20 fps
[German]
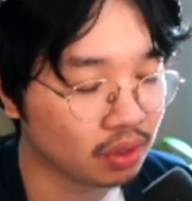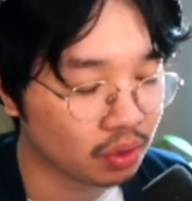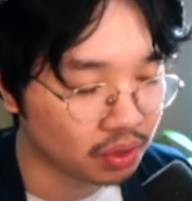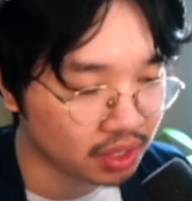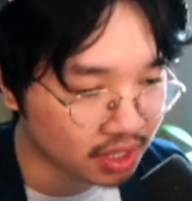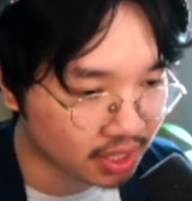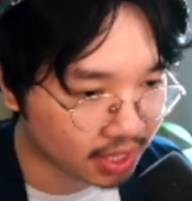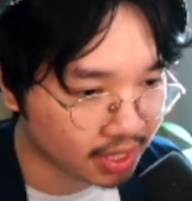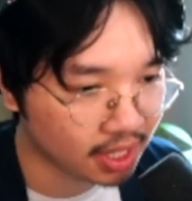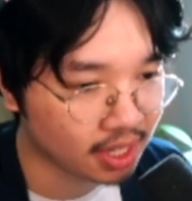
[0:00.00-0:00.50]

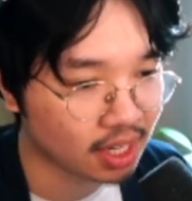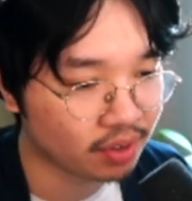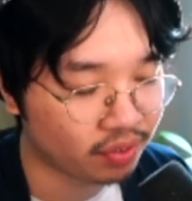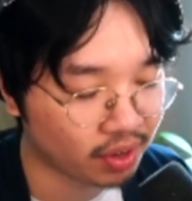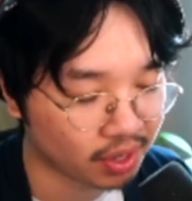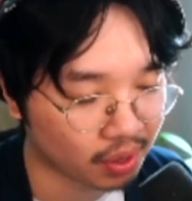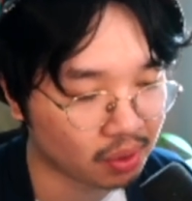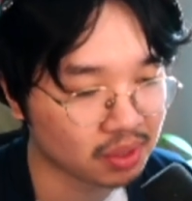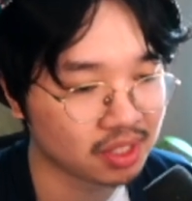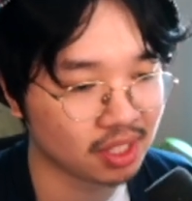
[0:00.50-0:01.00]
Und ich gehe
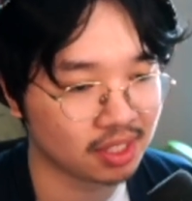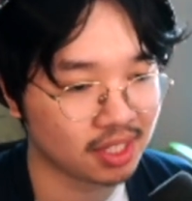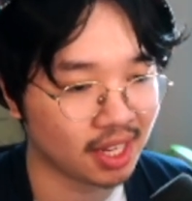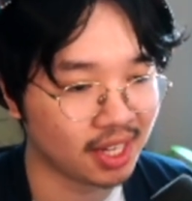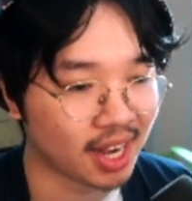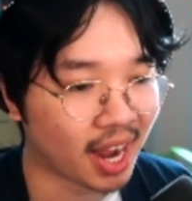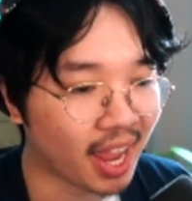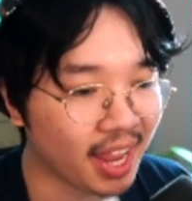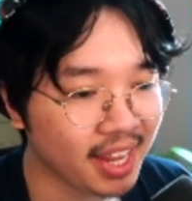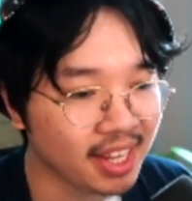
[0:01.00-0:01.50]
davon aus, dass
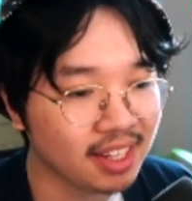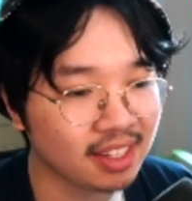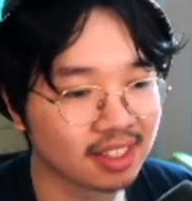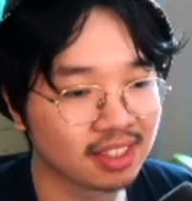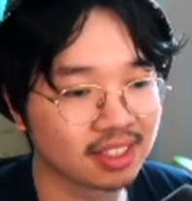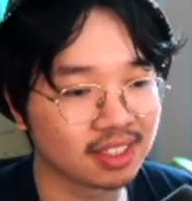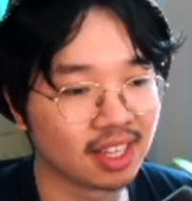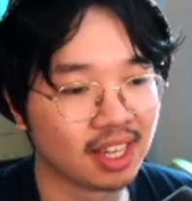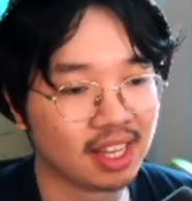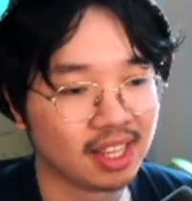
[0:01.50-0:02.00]
ein
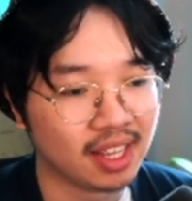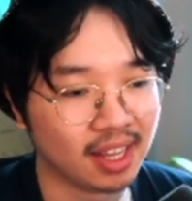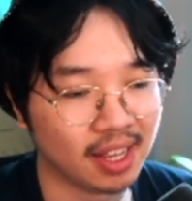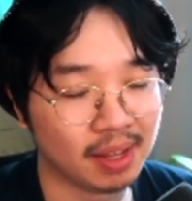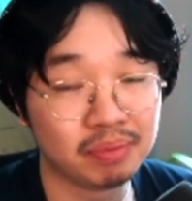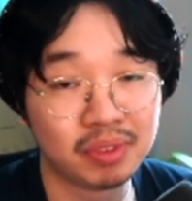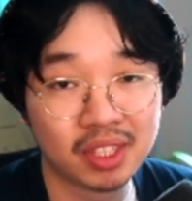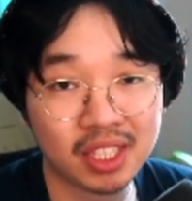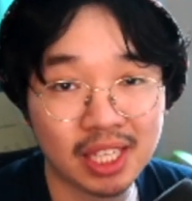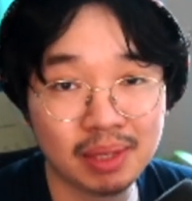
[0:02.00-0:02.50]
eigenes
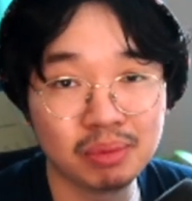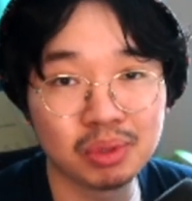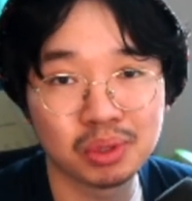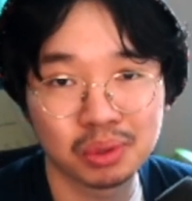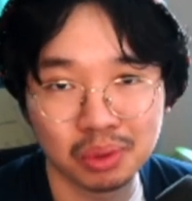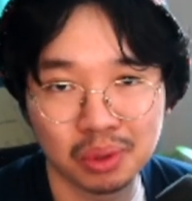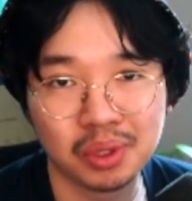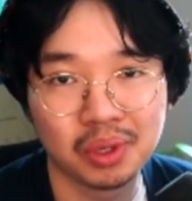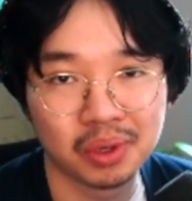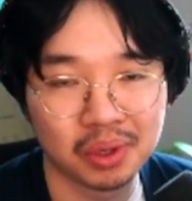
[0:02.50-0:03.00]
ähm,
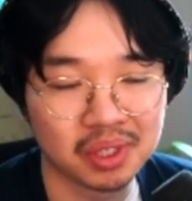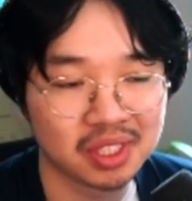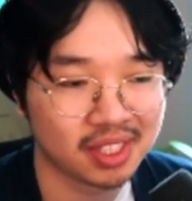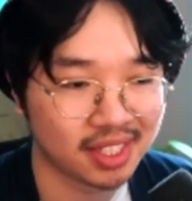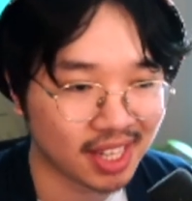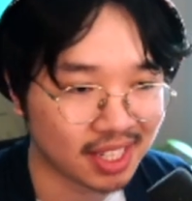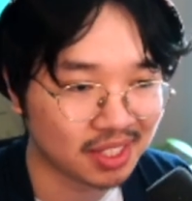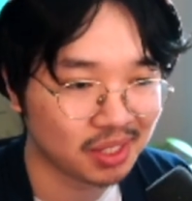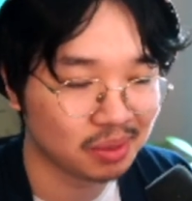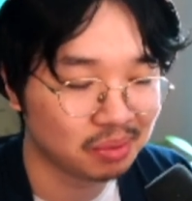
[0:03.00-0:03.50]
Teamstudio
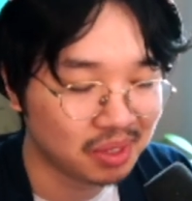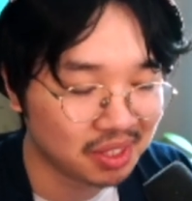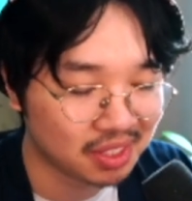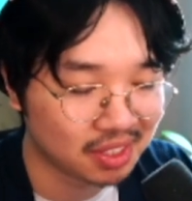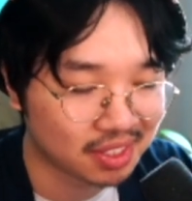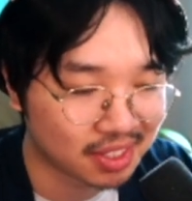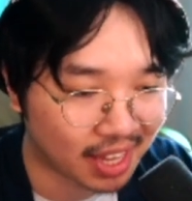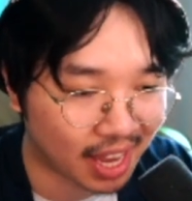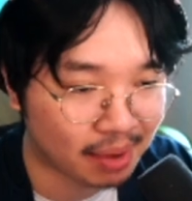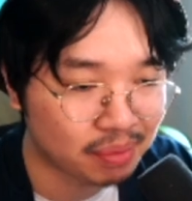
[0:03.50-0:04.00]
ist, der sich um
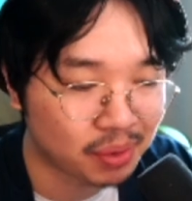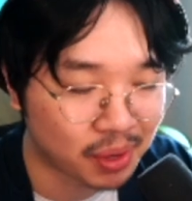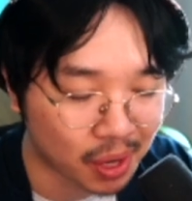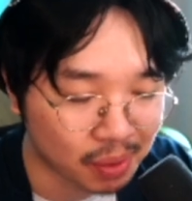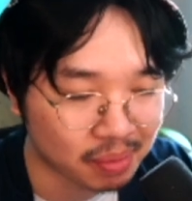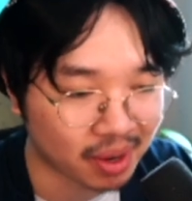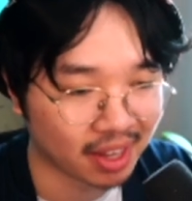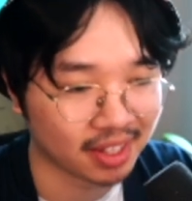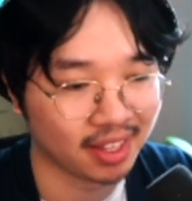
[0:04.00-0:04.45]
dieses Game kümmert,